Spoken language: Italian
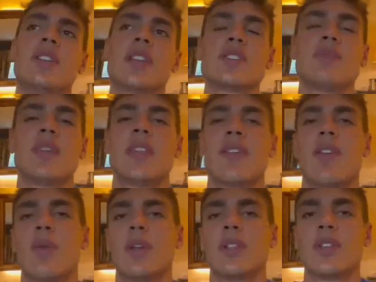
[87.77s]
trasmettervi
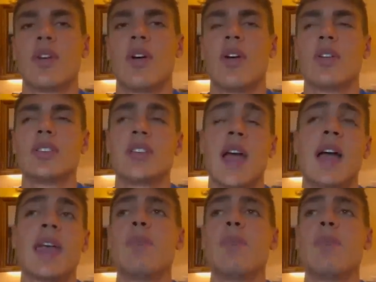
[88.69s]
quanto sia anche